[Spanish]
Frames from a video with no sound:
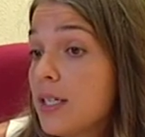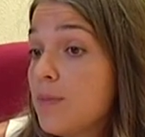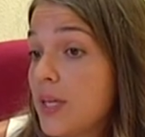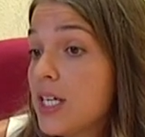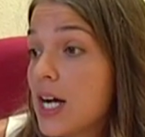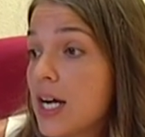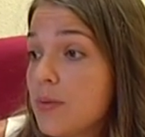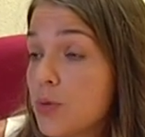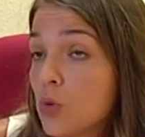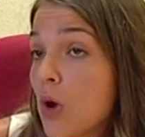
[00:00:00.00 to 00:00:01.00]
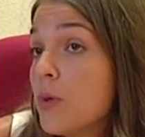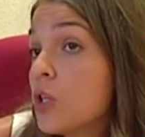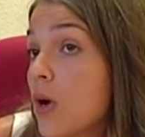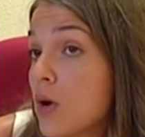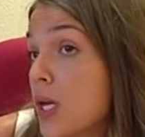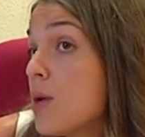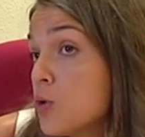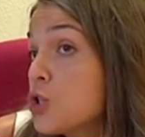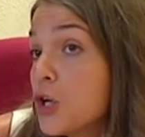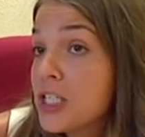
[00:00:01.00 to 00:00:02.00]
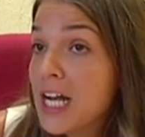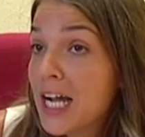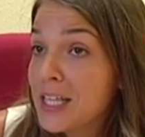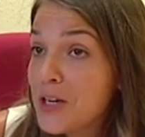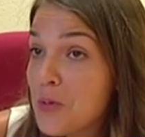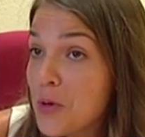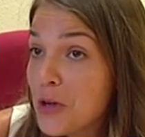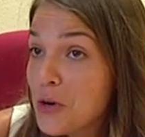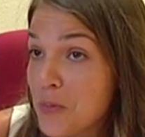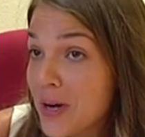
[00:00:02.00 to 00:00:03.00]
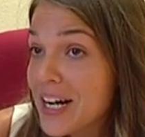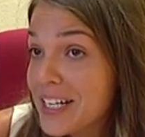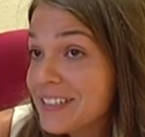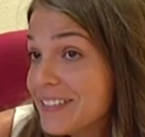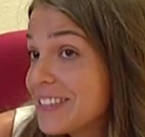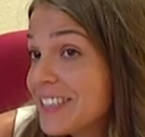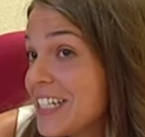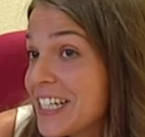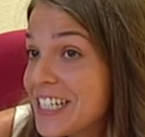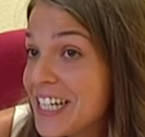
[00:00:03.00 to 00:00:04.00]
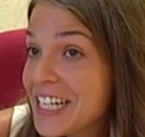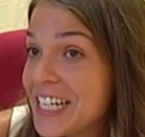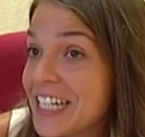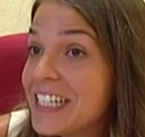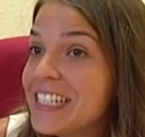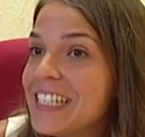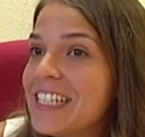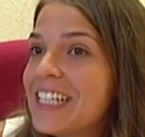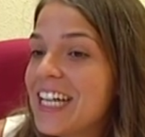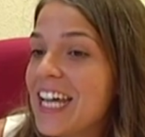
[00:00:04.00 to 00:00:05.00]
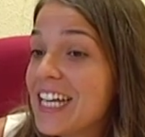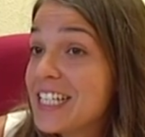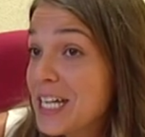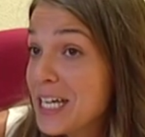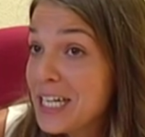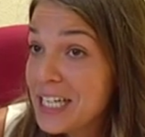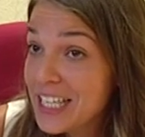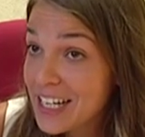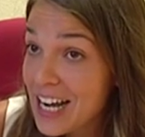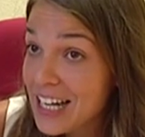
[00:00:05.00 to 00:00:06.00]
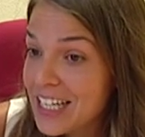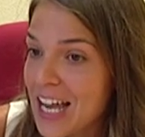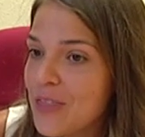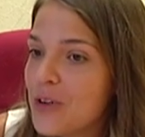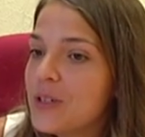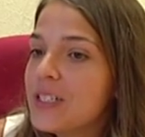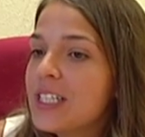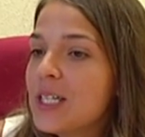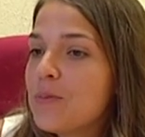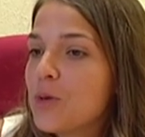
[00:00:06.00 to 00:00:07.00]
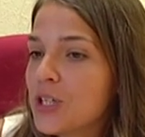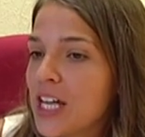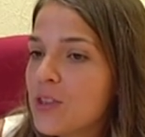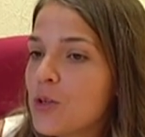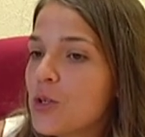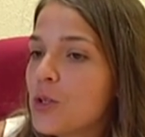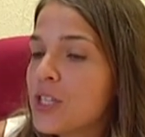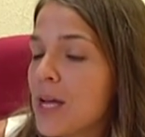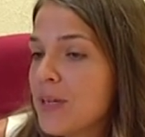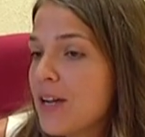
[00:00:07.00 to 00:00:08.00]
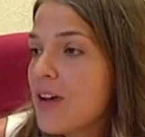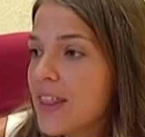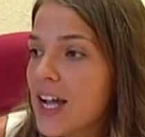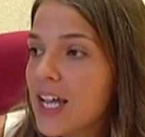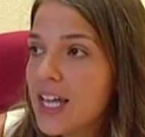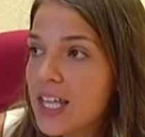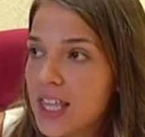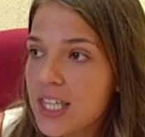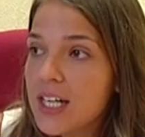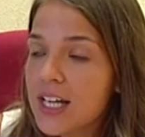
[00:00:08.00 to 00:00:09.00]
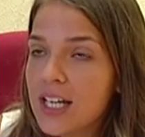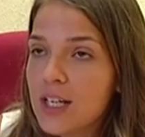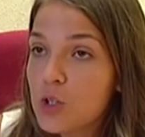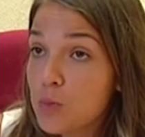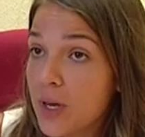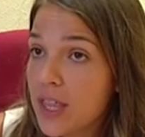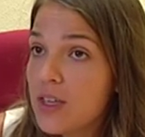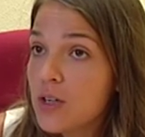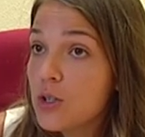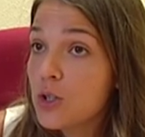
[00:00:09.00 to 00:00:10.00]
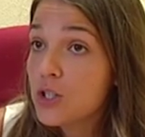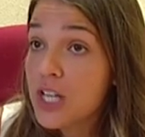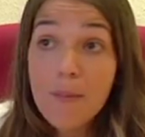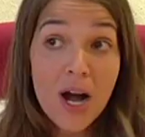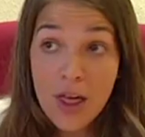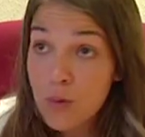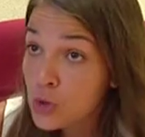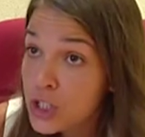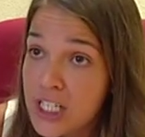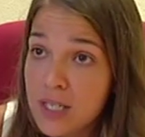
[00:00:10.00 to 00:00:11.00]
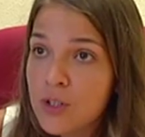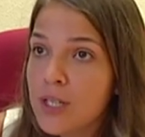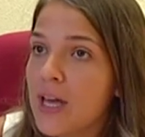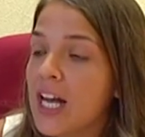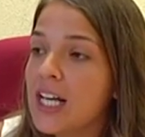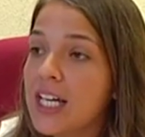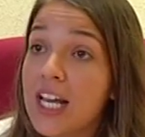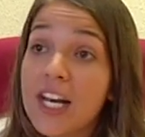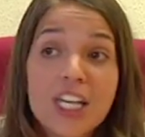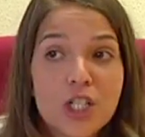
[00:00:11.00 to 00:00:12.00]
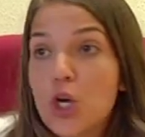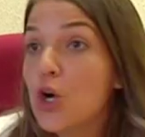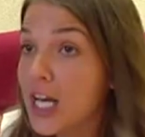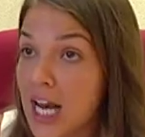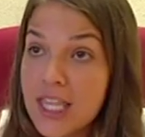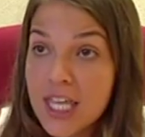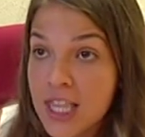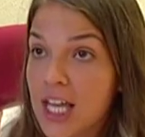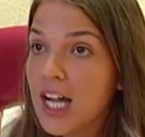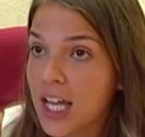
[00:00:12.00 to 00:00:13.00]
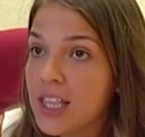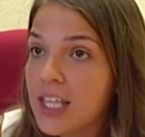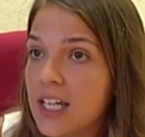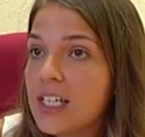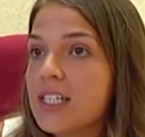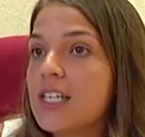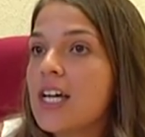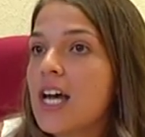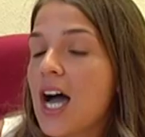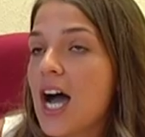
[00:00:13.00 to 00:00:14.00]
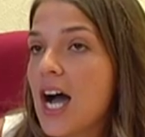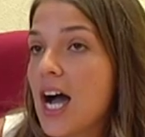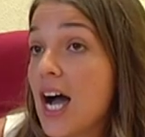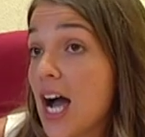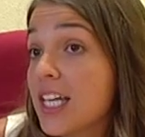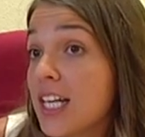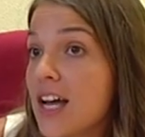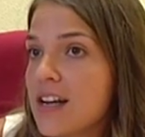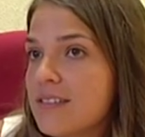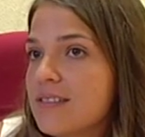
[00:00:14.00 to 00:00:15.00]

implica pues, un aumento de alquiler, puesto que si la gente no puede comprar, tiene que eh, seguir alquilando. Por tanto, también es verdad que hay que decir que los precios han bajado muchísimo en tema del alquiler y eso es lo que le alicienta a la gente a alquilar